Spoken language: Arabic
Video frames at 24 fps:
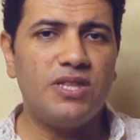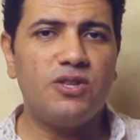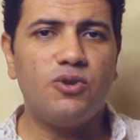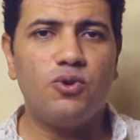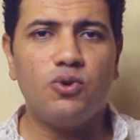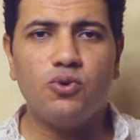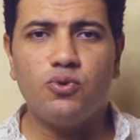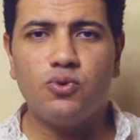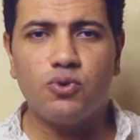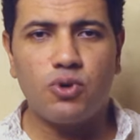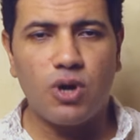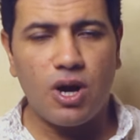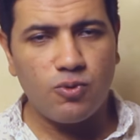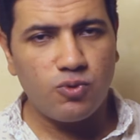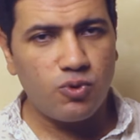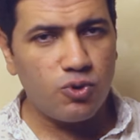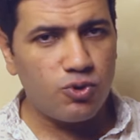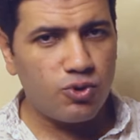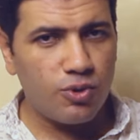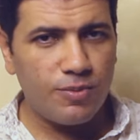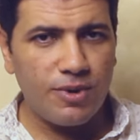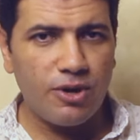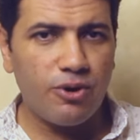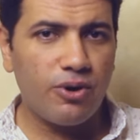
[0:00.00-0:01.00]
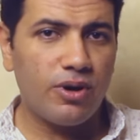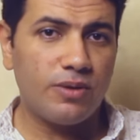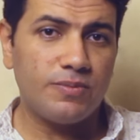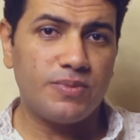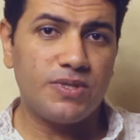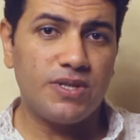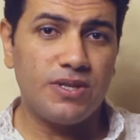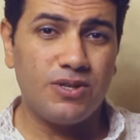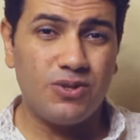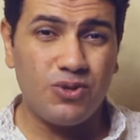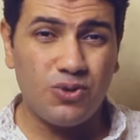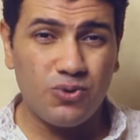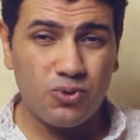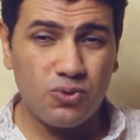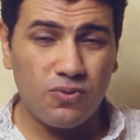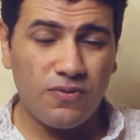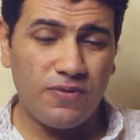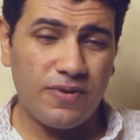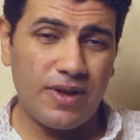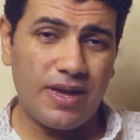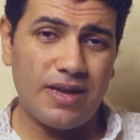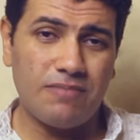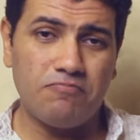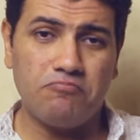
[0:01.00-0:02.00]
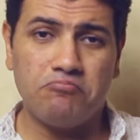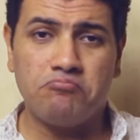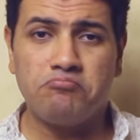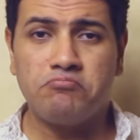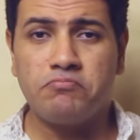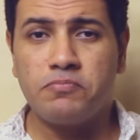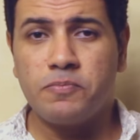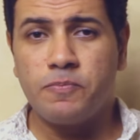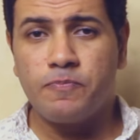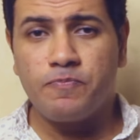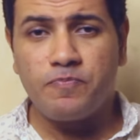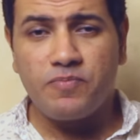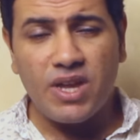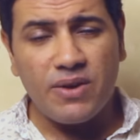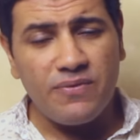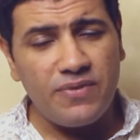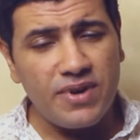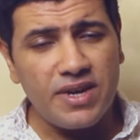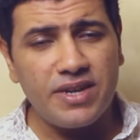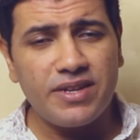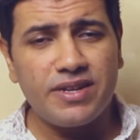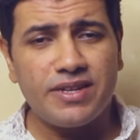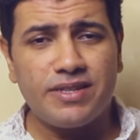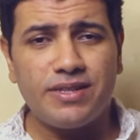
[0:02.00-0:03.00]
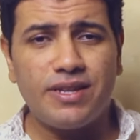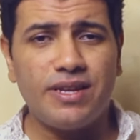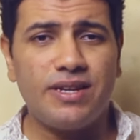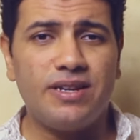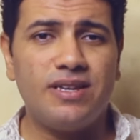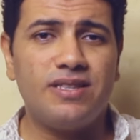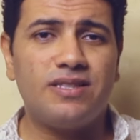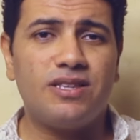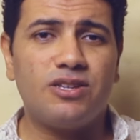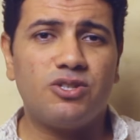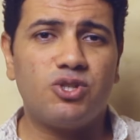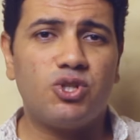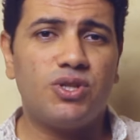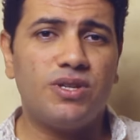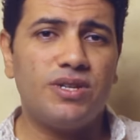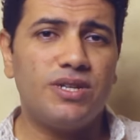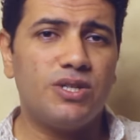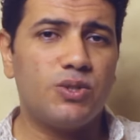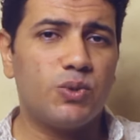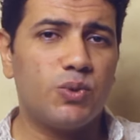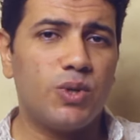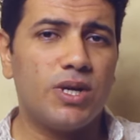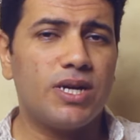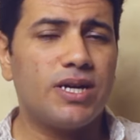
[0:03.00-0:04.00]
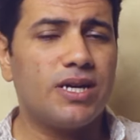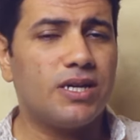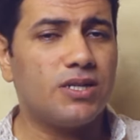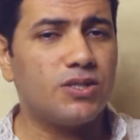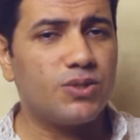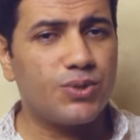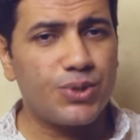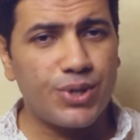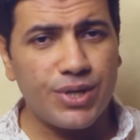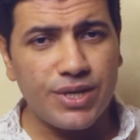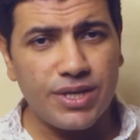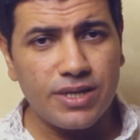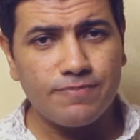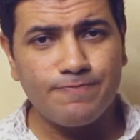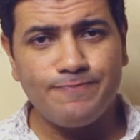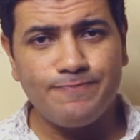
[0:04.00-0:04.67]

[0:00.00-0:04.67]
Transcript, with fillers: يورو او 350 يورو ففكره ان انت تشتري زجاجه عطريه